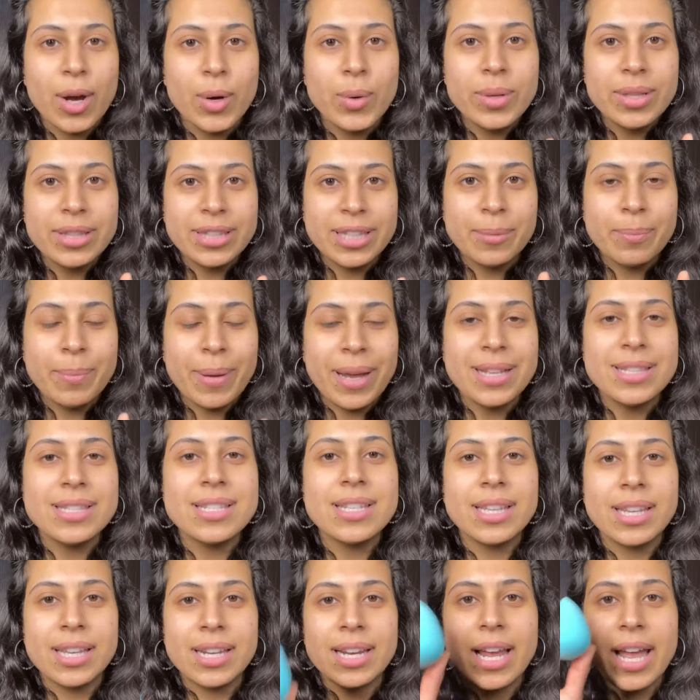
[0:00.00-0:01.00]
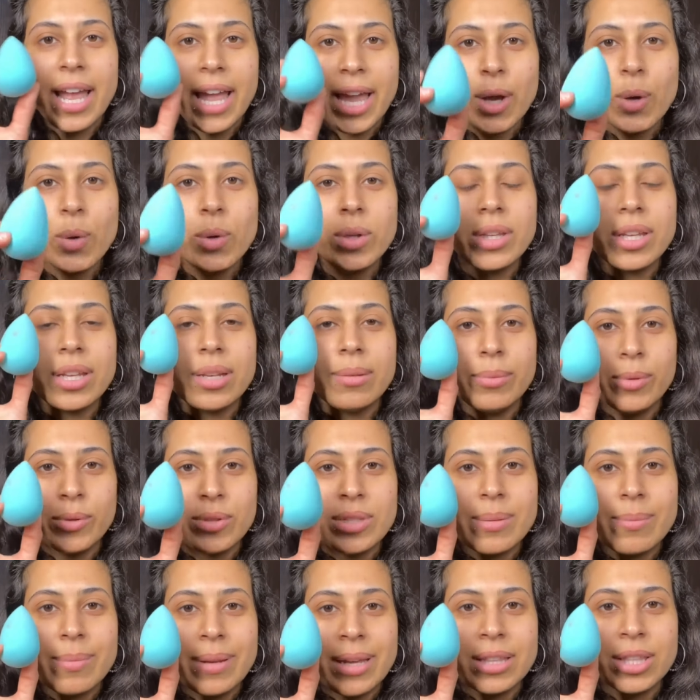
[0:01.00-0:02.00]
اول تيب عندي ان انا هاخد
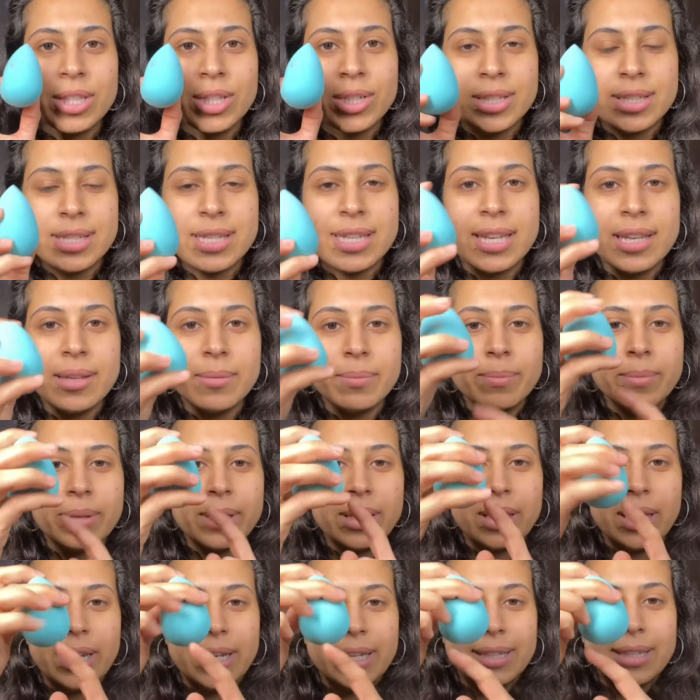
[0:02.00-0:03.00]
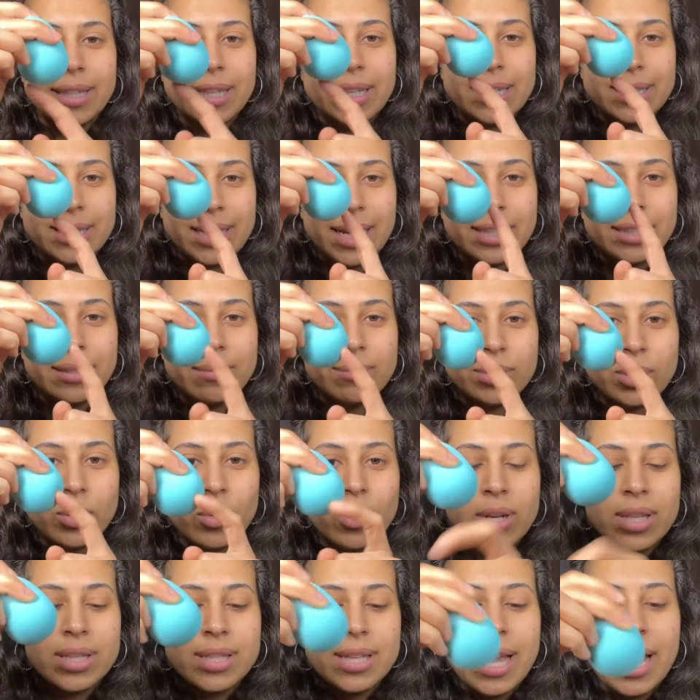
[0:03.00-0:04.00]
البيوتي بلندر دي بالحته اللي تحت
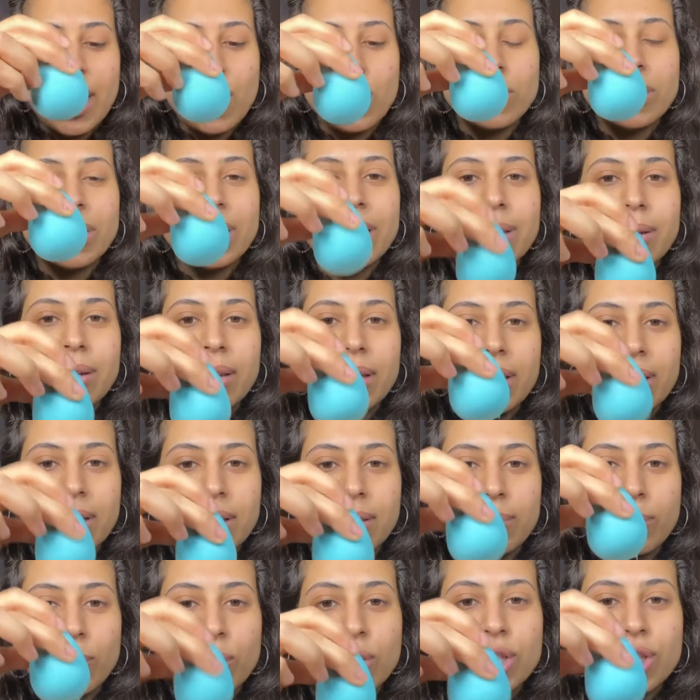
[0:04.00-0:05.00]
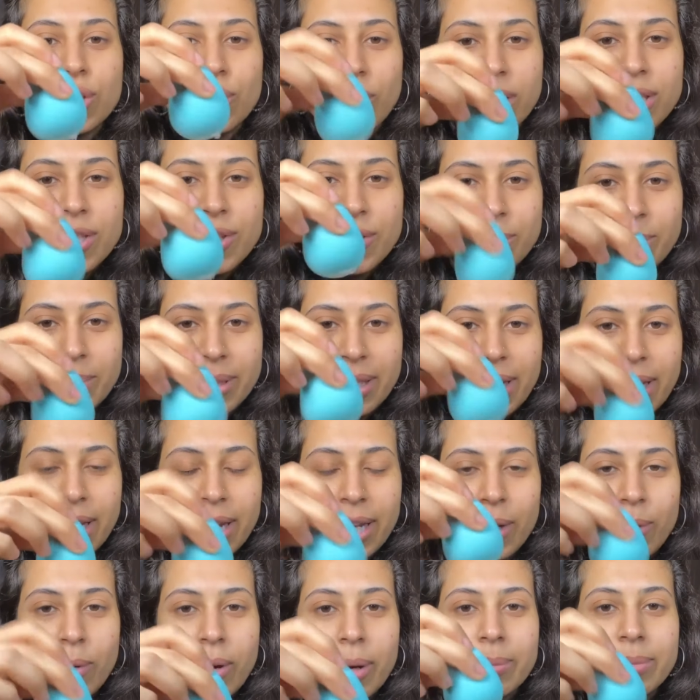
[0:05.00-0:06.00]
مدوره دي هاخد المويسترايزر
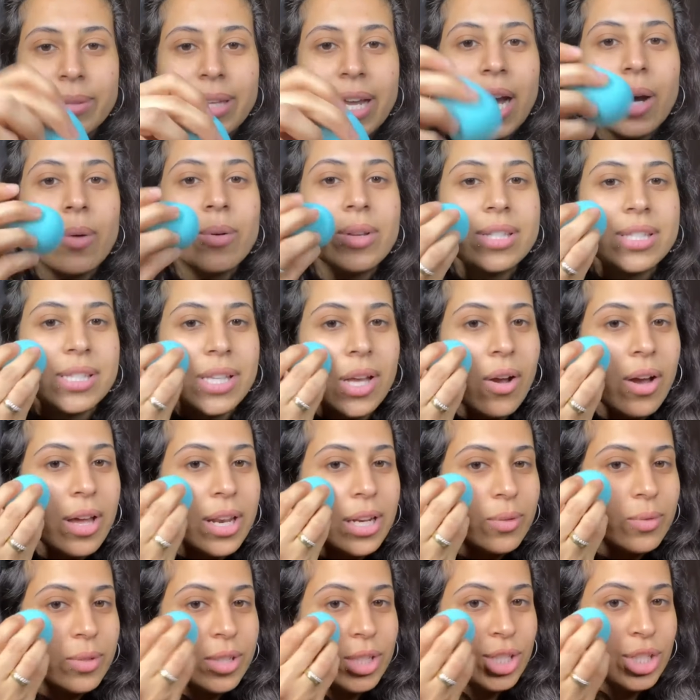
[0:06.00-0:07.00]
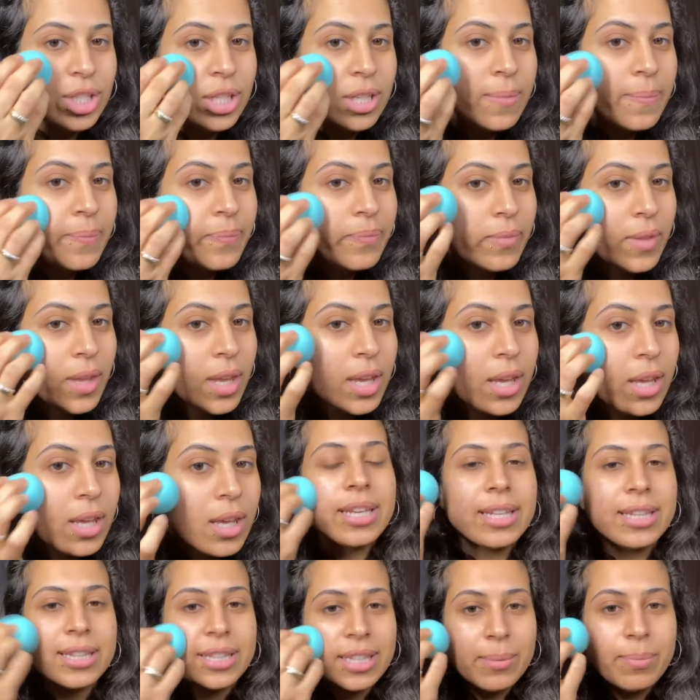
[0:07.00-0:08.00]
بتاعي وابدا اوزعه على وشي
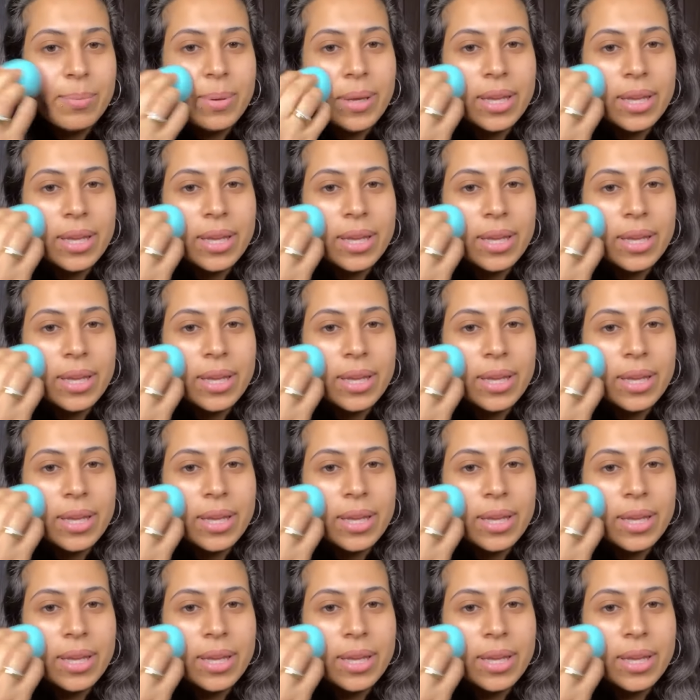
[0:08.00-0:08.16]
التيب